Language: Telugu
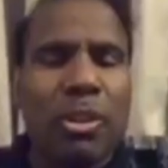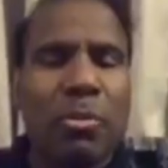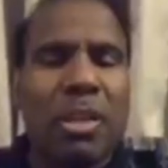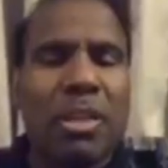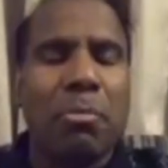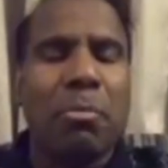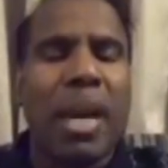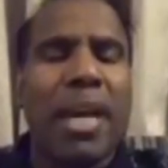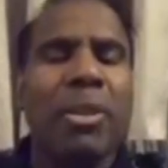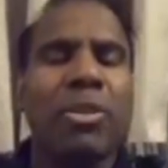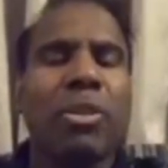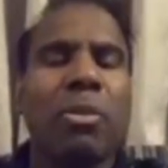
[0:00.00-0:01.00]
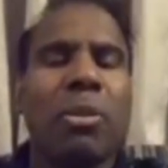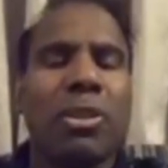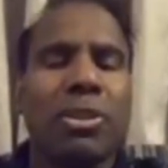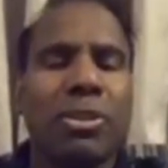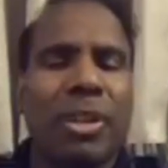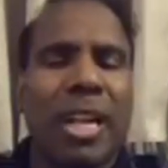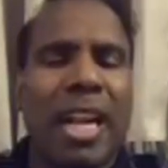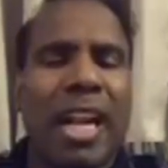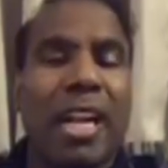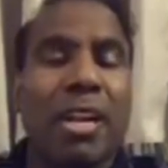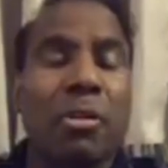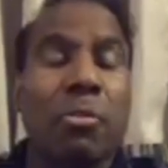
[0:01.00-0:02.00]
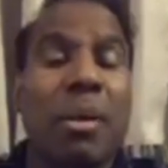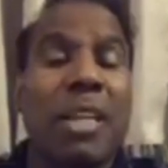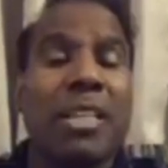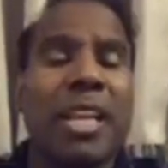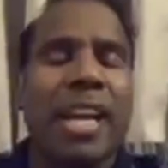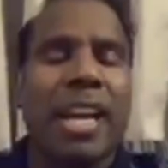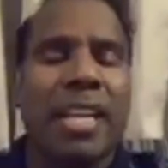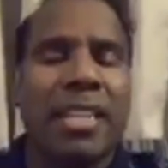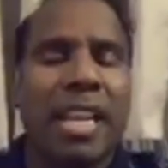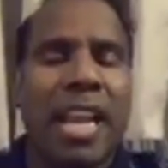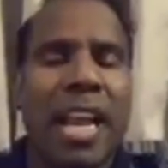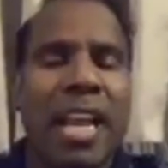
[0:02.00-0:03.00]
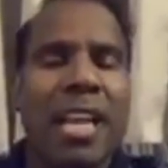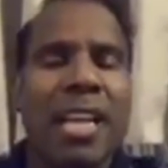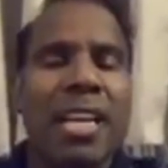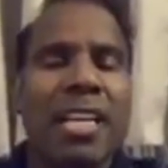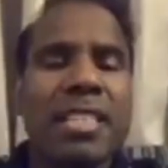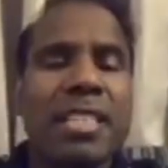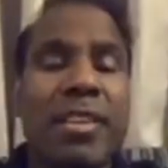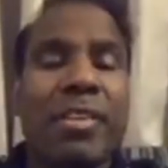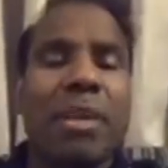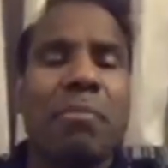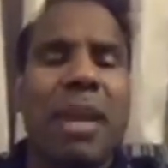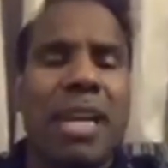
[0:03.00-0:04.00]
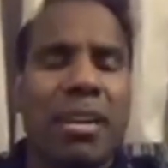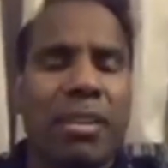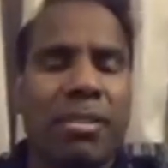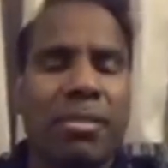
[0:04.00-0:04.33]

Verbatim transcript: కొంతమంది భయంతో బతుకుతున్నారు అలా బ్రతికే కంటే చవడం